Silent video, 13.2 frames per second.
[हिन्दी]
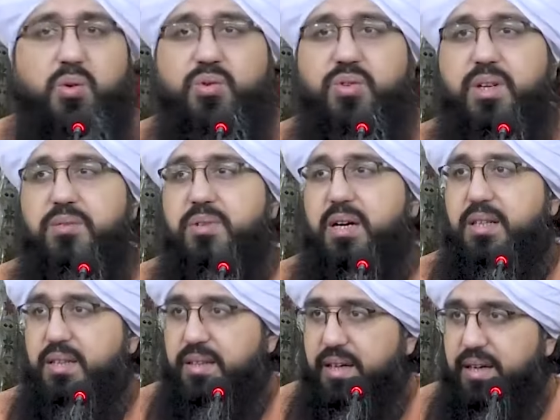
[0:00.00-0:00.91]
उसके
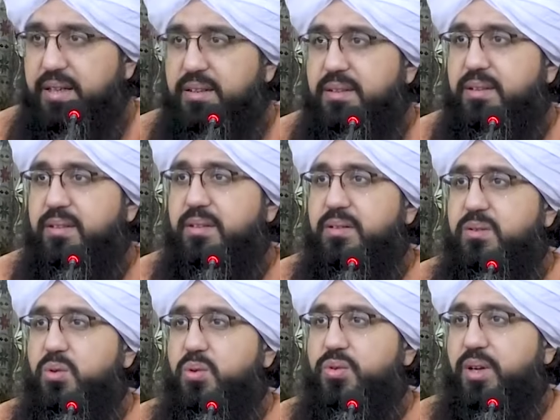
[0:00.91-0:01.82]
वालदेन
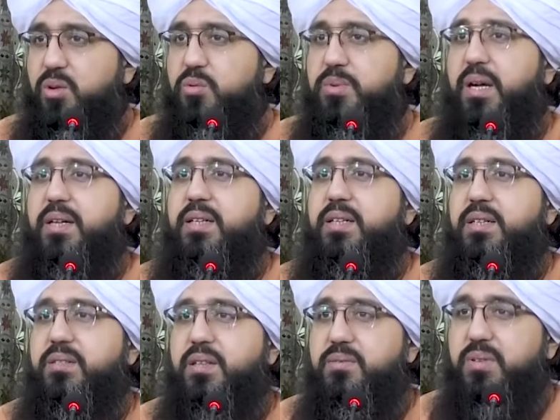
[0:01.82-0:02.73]
उसे गुमराही
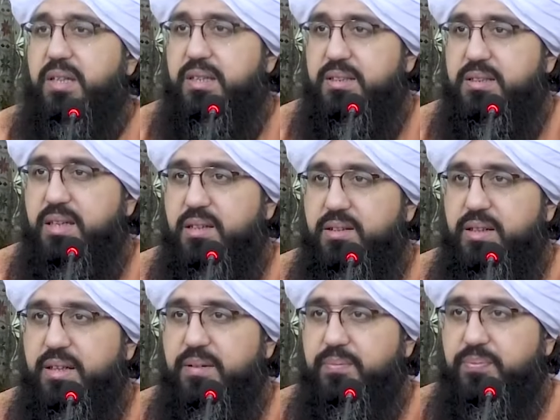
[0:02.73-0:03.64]
की तरफ लेके
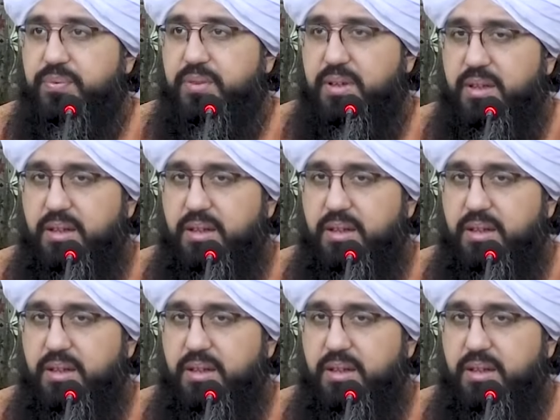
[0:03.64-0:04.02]
जाते हैं